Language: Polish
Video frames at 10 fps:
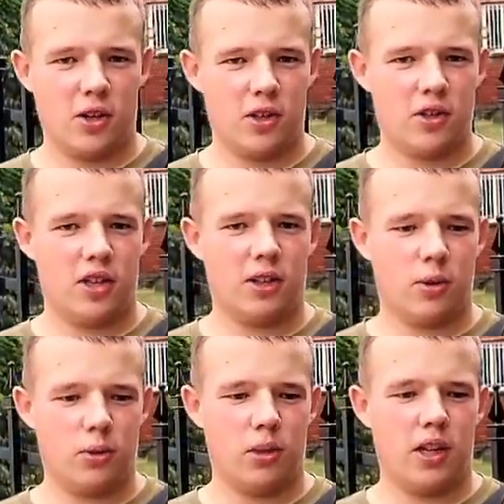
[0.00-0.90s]
Rogoźna,
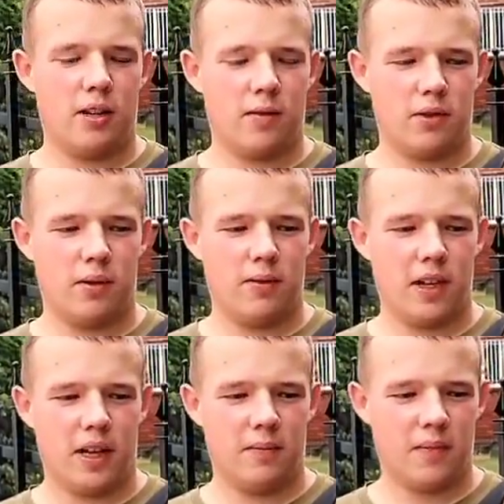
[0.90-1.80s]
Torunia,
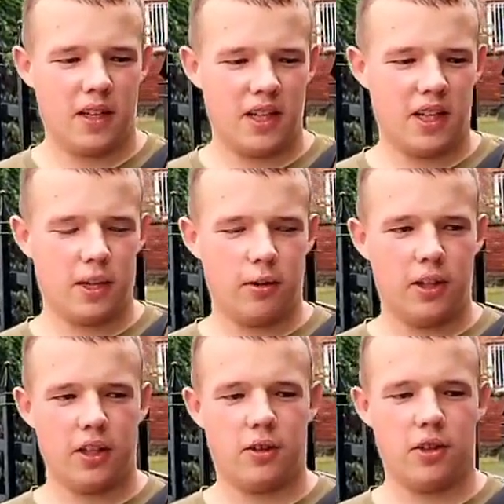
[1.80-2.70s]
Wrocławia i kilku
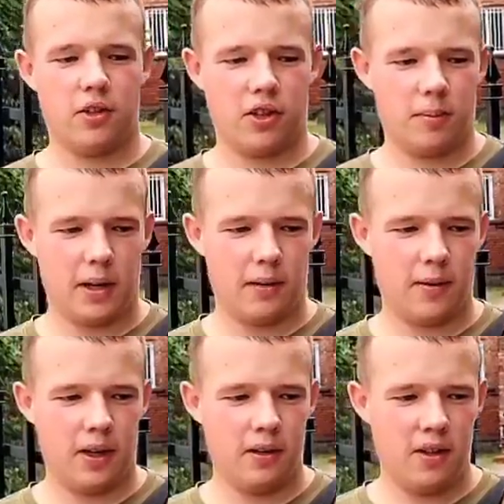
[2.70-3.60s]
innych okolicznych
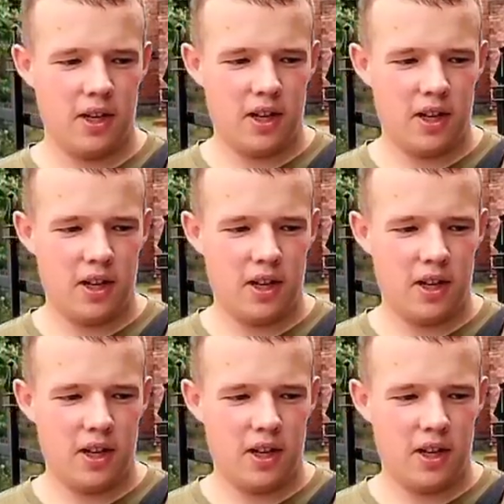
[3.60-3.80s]
parafii,